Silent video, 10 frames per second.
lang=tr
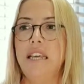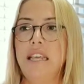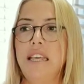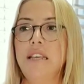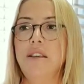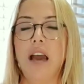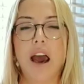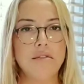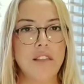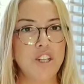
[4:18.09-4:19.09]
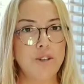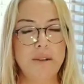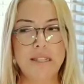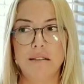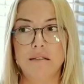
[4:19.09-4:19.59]
E,
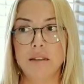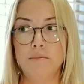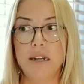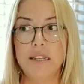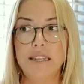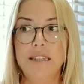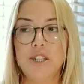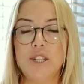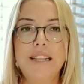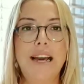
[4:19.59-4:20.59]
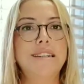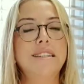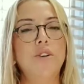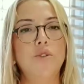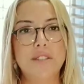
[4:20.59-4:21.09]
anlaşma sağlamak,
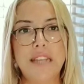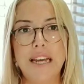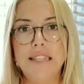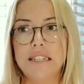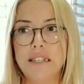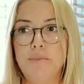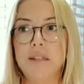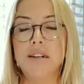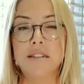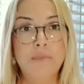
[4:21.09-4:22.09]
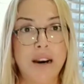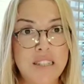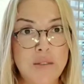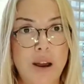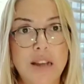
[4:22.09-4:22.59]
ilişkilerde özellikle bir adım
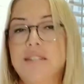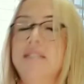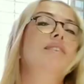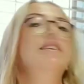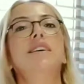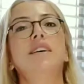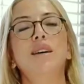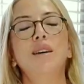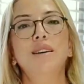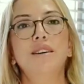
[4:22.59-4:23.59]
atmak, e,